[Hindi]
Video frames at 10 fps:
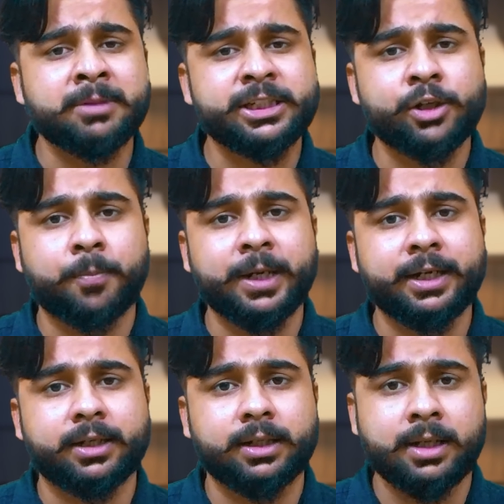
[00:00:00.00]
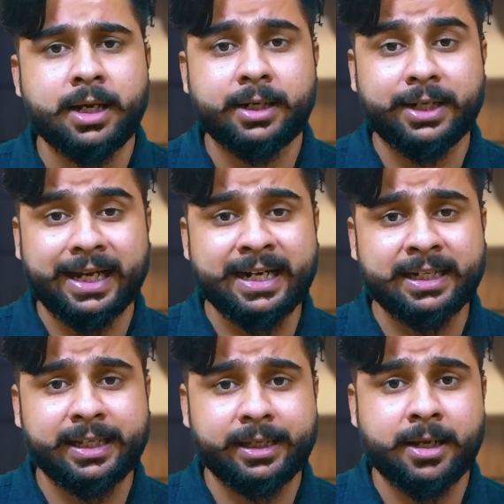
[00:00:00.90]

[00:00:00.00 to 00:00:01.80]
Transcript: मशीन ऑपरेटर डायरेक्टली